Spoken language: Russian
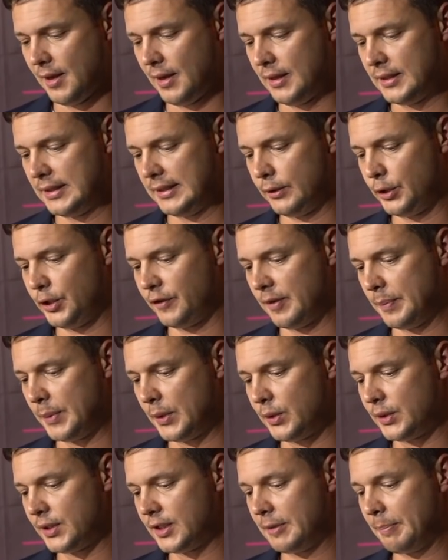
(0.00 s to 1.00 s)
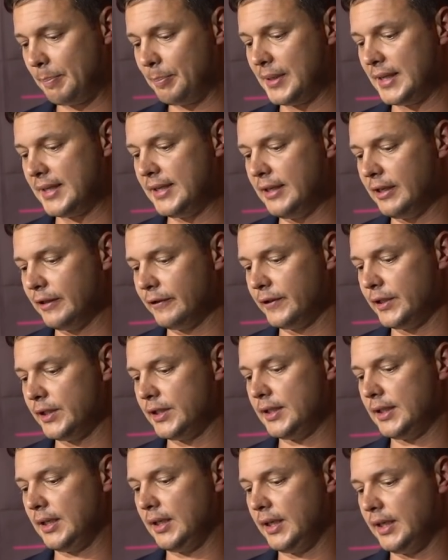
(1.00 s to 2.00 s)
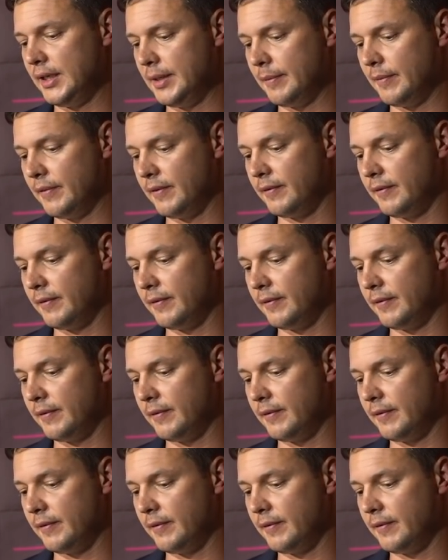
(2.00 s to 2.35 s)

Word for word: Следующий вопрос. Планируете ли